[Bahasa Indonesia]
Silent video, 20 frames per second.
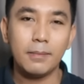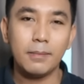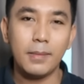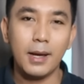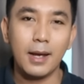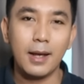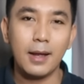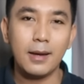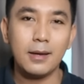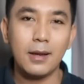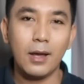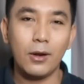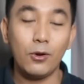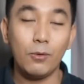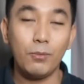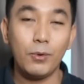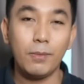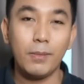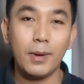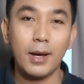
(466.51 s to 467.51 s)
Bahkan
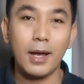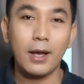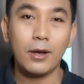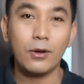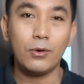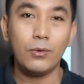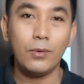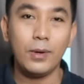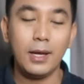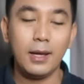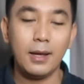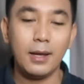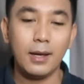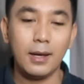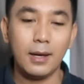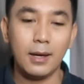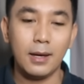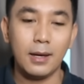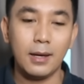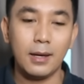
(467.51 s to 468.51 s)
Danu pun mengakui
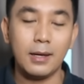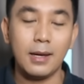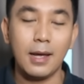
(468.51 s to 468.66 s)
e,